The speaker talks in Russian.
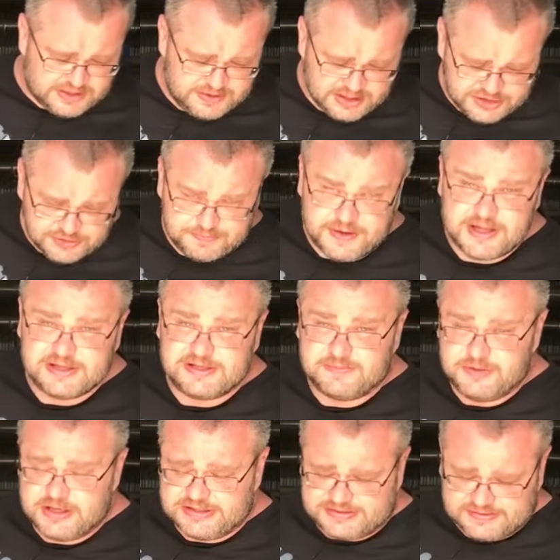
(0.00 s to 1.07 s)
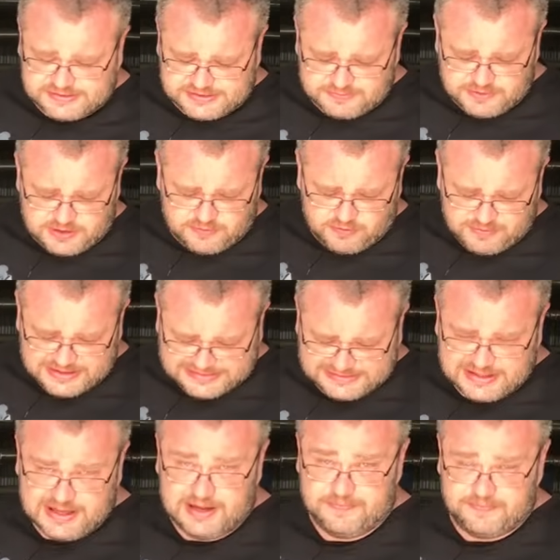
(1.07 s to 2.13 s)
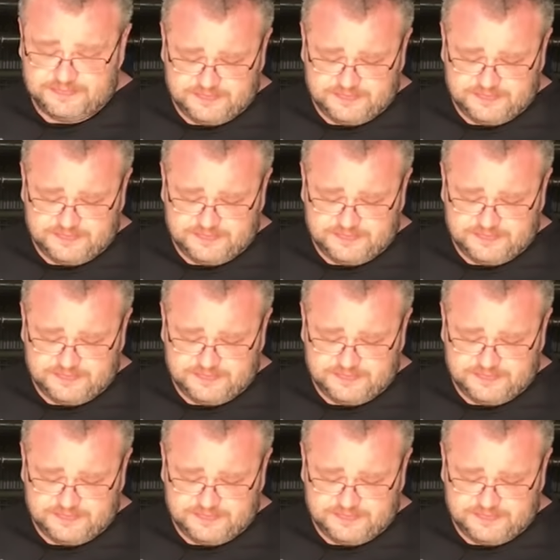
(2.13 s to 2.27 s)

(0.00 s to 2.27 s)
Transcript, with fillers: Значит, принцип действия самого моста.